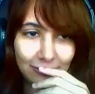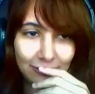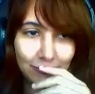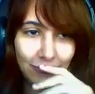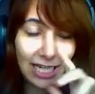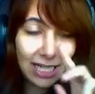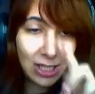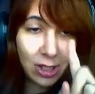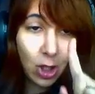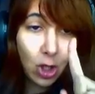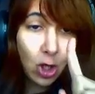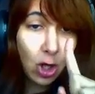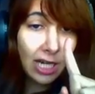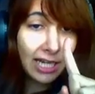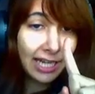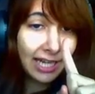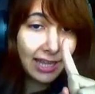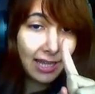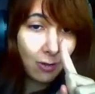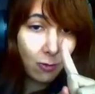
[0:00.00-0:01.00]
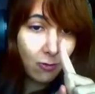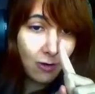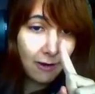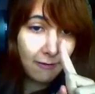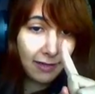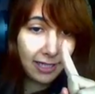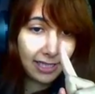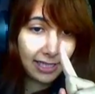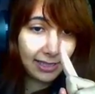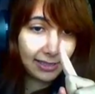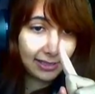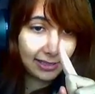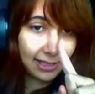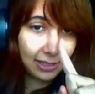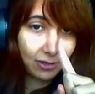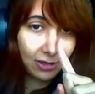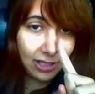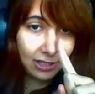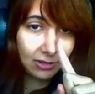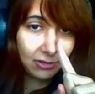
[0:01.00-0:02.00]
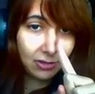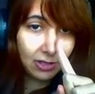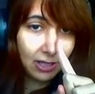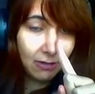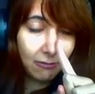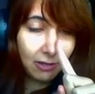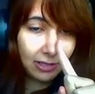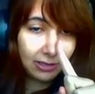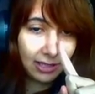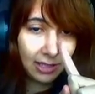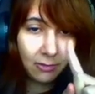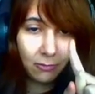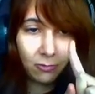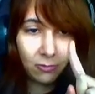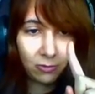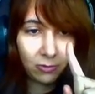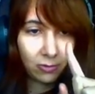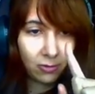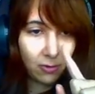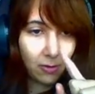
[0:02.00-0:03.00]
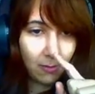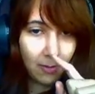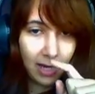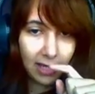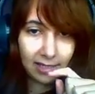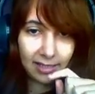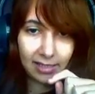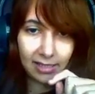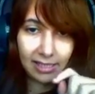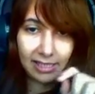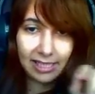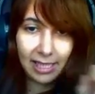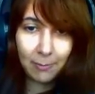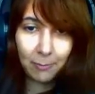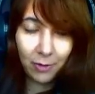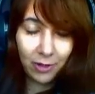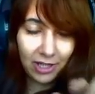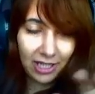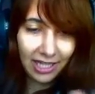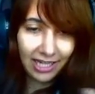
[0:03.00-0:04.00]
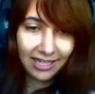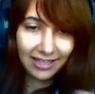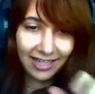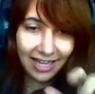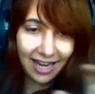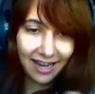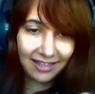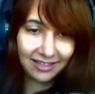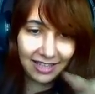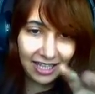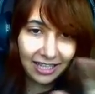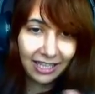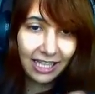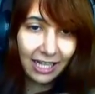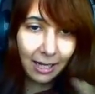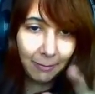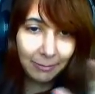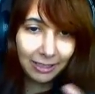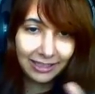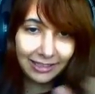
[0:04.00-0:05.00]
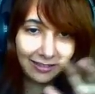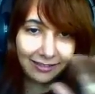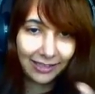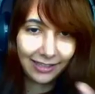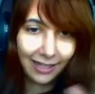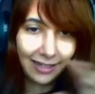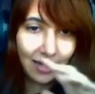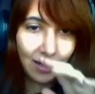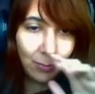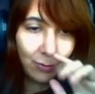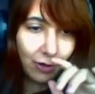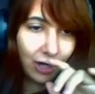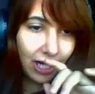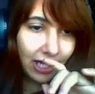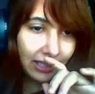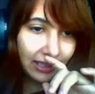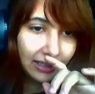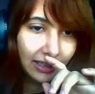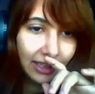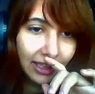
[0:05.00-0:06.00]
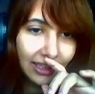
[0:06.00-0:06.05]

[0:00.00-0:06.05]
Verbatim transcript: Vale, solo le queda una ballesta, o sea, tengo que aguantar un turno más y ya podré dejar tranquilamente a Tana por ahí.